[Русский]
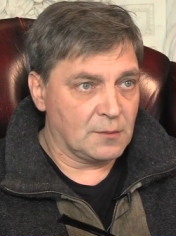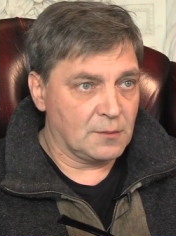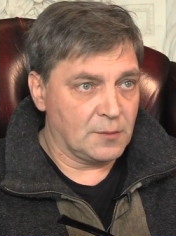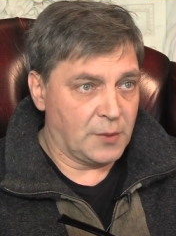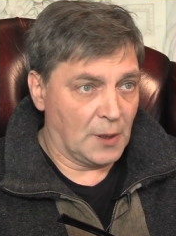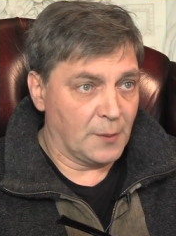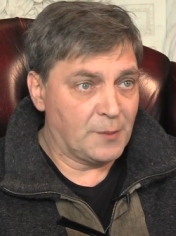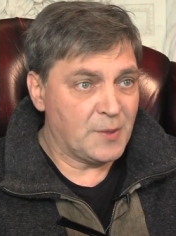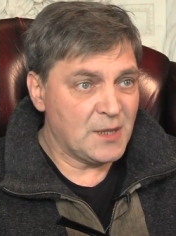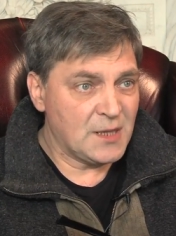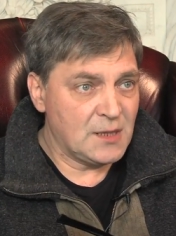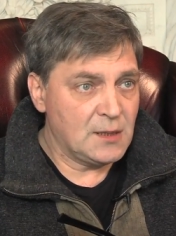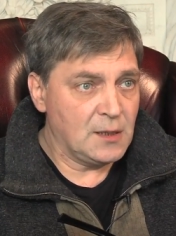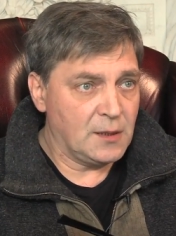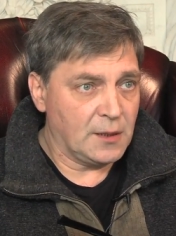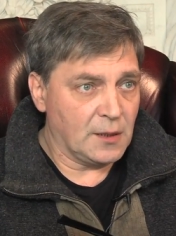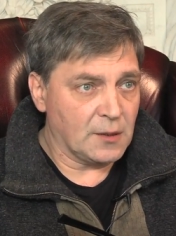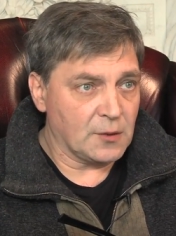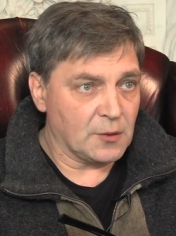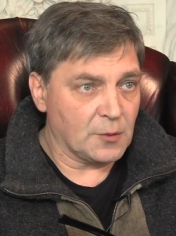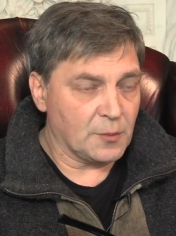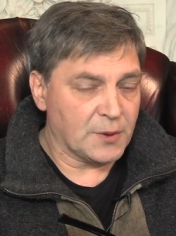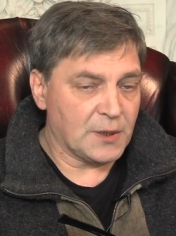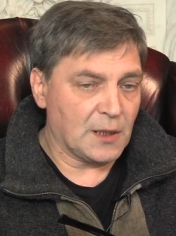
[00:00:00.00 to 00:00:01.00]
по
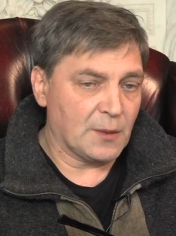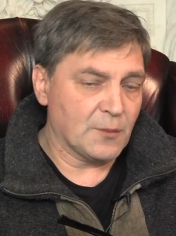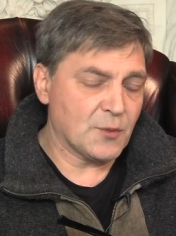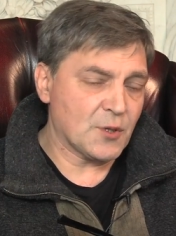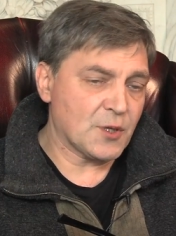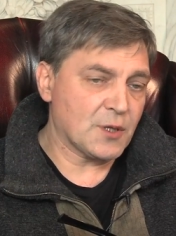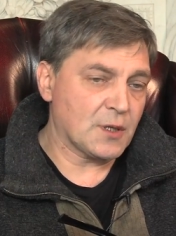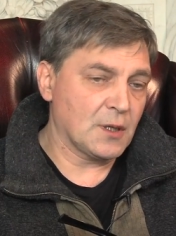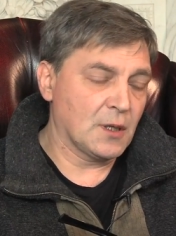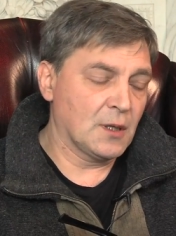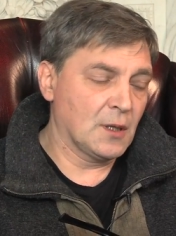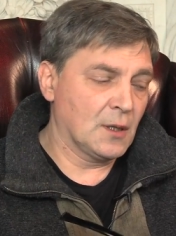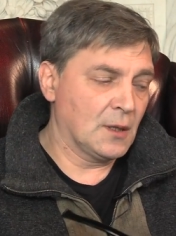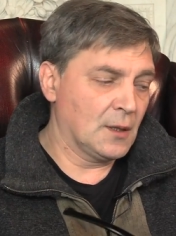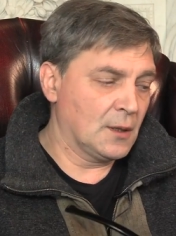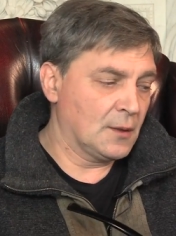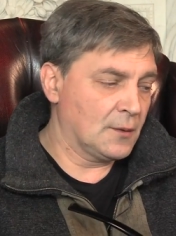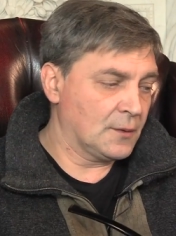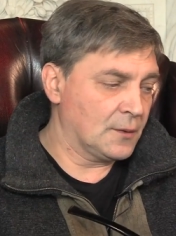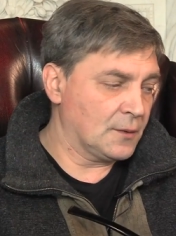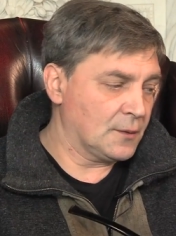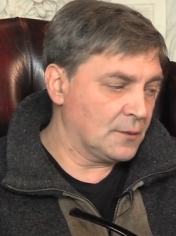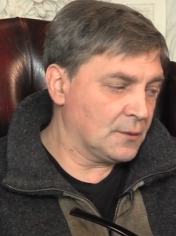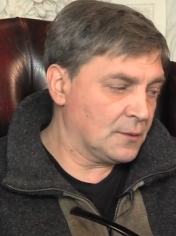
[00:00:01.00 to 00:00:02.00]
определению, потому что
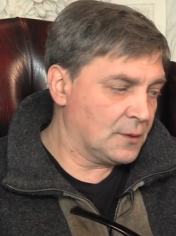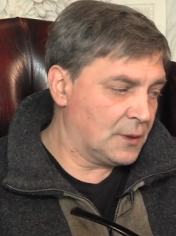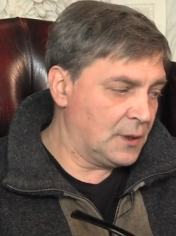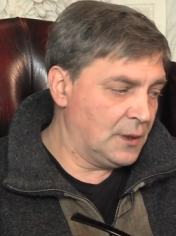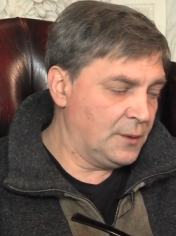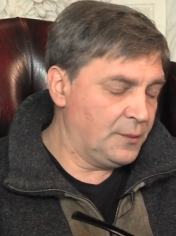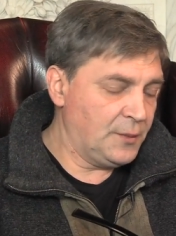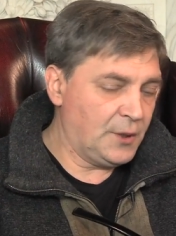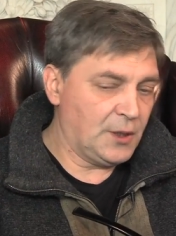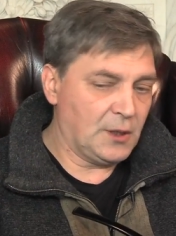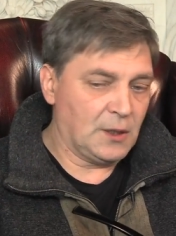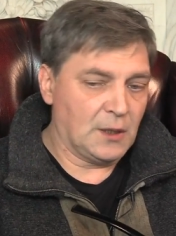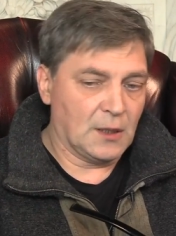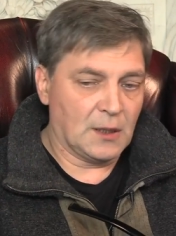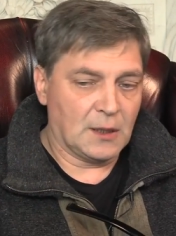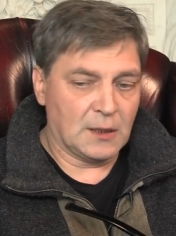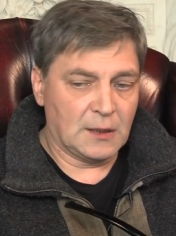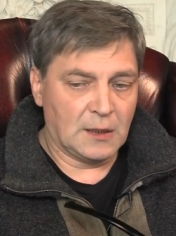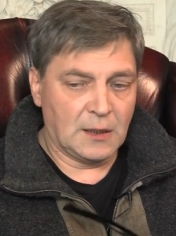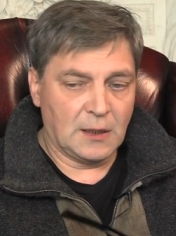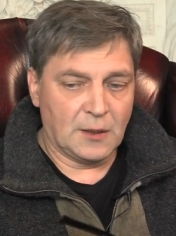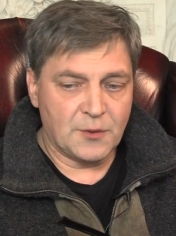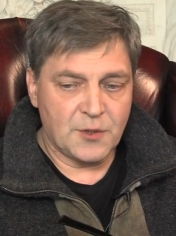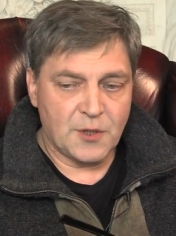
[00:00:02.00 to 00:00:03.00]
для меня,
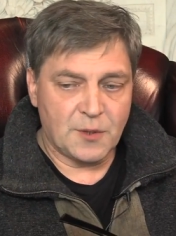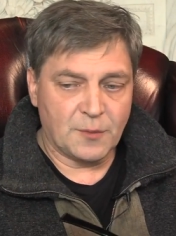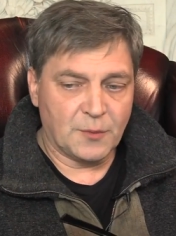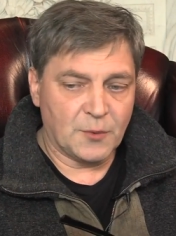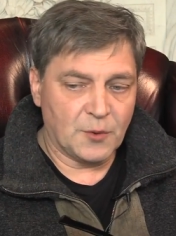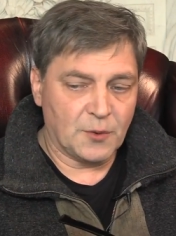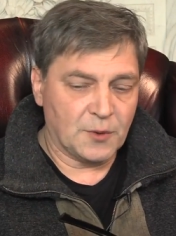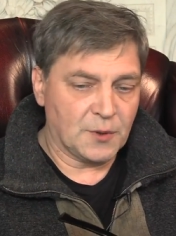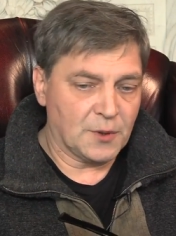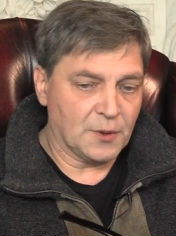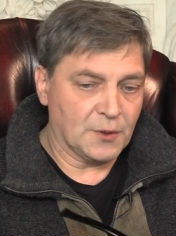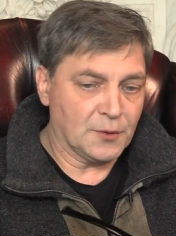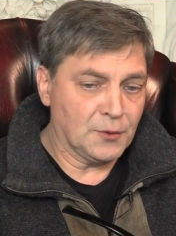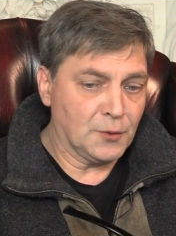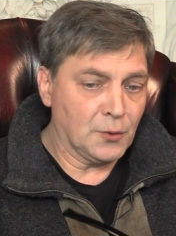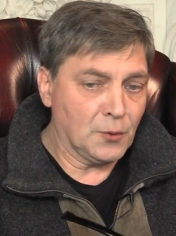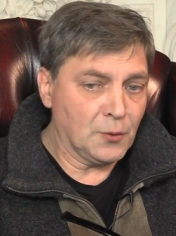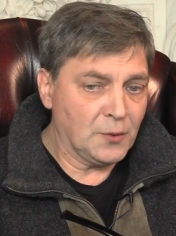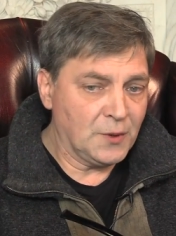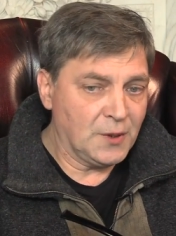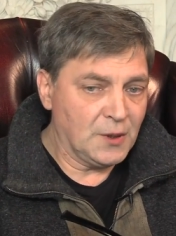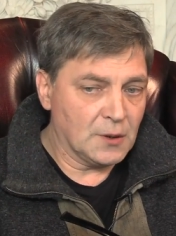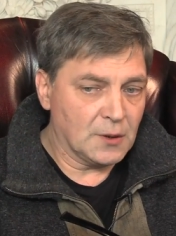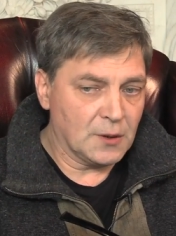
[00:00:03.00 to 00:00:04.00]
для очень многих
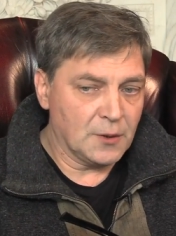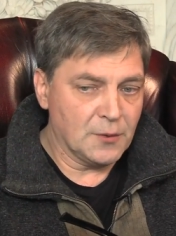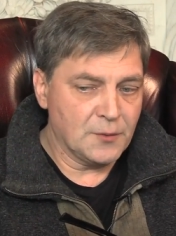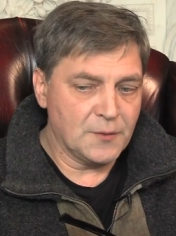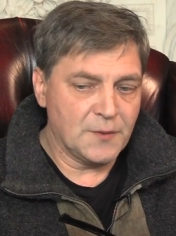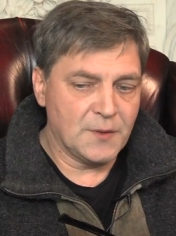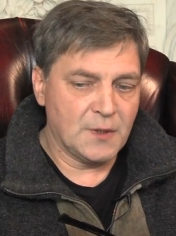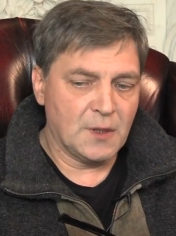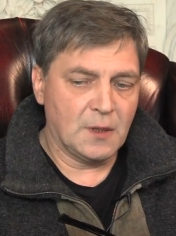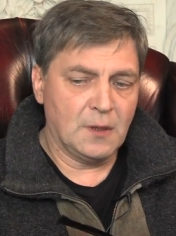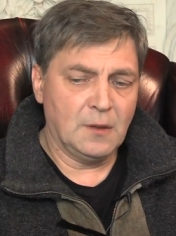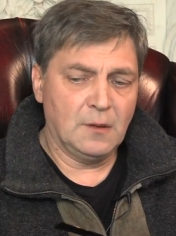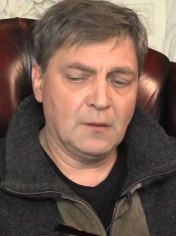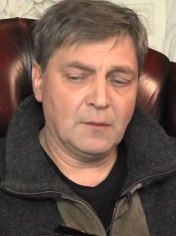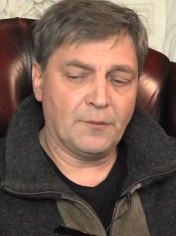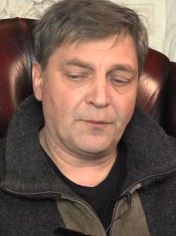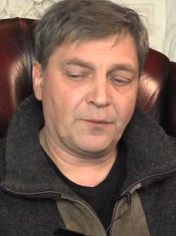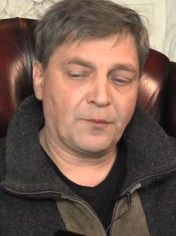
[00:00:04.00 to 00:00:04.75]
других людей